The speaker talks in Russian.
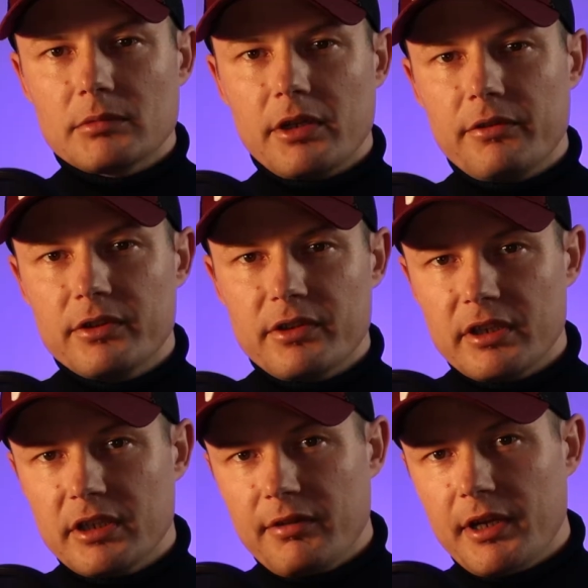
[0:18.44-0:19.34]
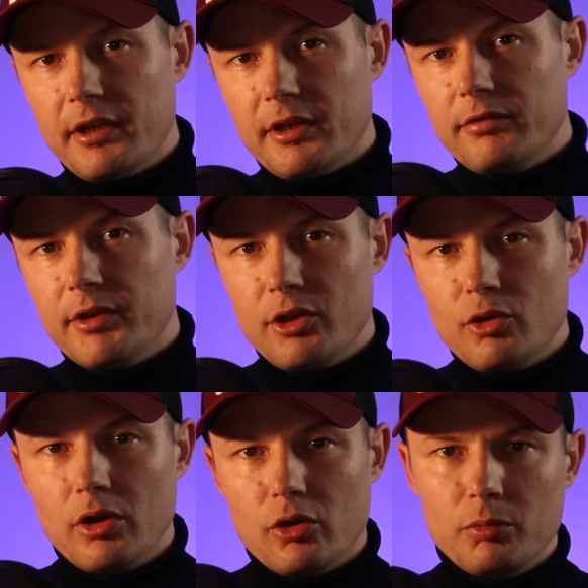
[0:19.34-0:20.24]
коэффициент доверия к
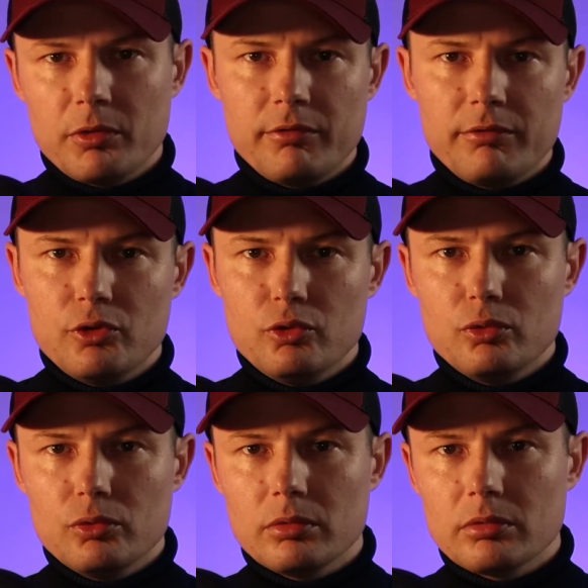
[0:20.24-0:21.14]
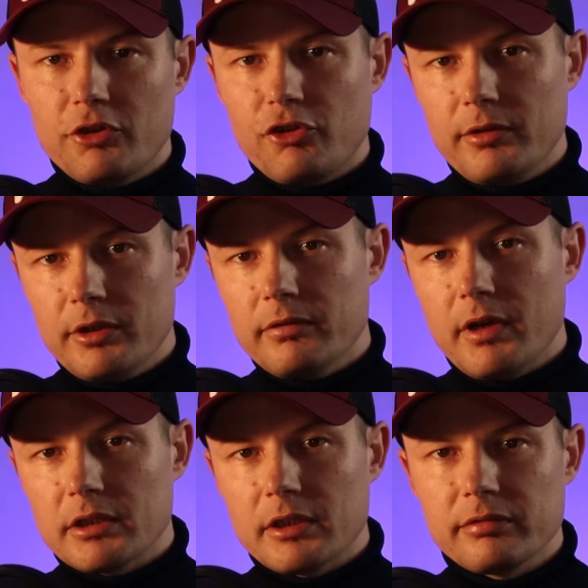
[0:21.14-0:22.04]
Евгению огромный ввиду очевидных
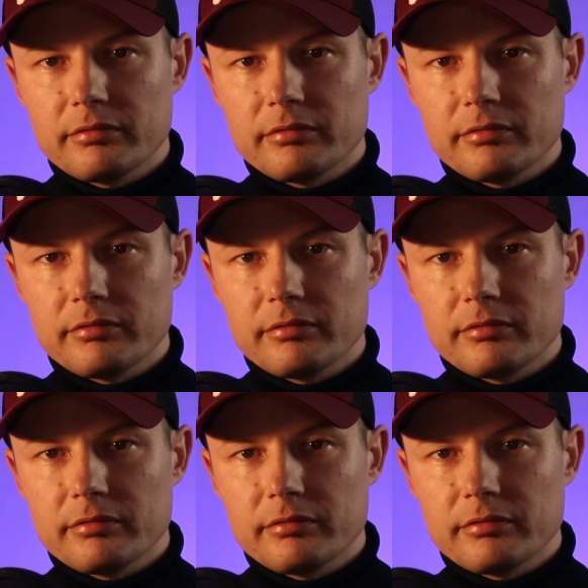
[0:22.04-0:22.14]
факторов.